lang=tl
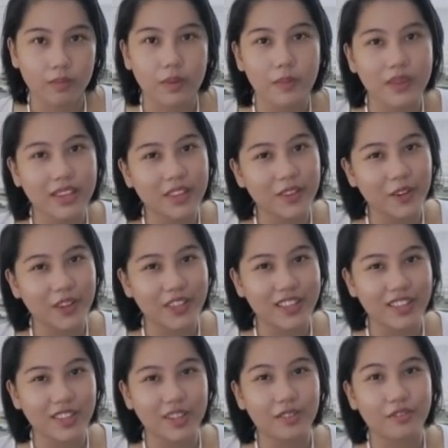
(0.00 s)
Bibigyan ko kayo
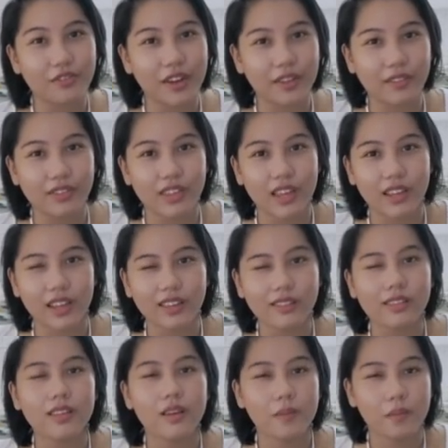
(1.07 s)
dito ng 5
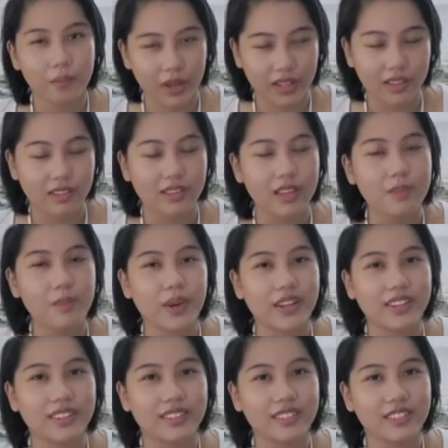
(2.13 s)
seconds
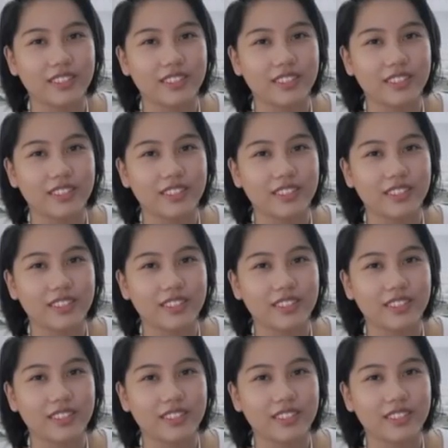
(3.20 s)
pag-isipan.